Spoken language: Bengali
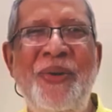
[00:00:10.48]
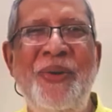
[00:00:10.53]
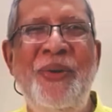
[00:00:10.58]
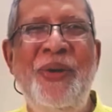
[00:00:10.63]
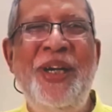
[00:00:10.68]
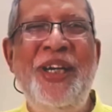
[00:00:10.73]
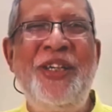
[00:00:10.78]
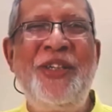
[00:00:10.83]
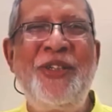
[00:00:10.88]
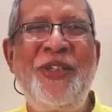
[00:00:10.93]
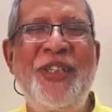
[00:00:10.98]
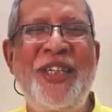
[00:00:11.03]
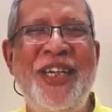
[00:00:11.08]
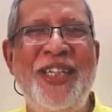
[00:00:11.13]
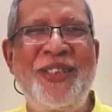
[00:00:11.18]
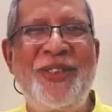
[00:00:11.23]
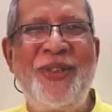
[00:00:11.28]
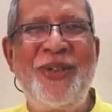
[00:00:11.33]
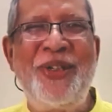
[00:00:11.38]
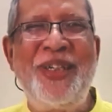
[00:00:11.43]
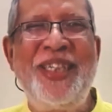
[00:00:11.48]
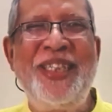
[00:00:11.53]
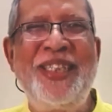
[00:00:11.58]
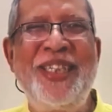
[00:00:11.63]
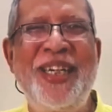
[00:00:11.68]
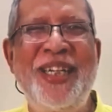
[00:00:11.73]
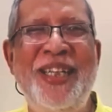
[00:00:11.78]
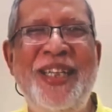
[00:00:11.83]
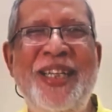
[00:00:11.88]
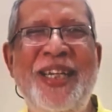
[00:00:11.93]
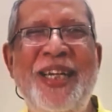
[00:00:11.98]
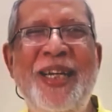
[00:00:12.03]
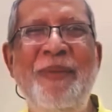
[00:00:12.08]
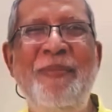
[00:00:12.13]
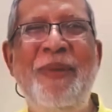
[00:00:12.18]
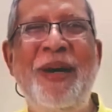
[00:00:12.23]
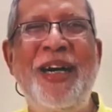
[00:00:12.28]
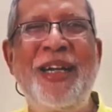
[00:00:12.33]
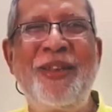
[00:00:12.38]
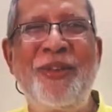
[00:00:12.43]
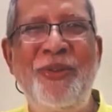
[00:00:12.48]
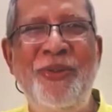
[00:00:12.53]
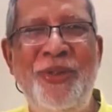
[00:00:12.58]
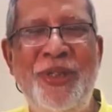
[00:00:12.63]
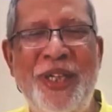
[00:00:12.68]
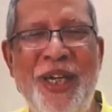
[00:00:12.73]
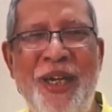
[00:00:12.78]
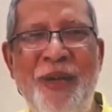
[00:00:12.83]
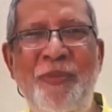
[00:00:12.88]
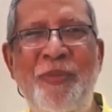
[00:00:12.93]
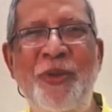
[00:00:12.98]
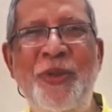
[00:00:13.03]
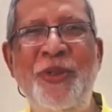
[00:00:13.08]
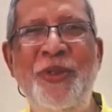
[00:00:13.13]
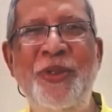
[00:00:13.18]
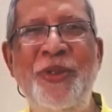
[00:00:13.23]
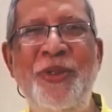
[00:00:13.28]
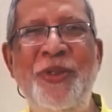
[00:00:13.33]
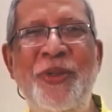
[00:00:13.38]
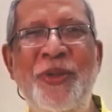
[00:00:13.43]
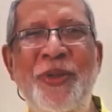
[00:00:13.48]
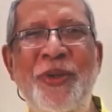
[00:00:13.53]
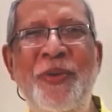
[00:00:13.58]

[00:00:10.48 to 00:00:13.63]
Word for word: উনিশশো সাল থেকে বাহাত্তর সাল পর্যন্ত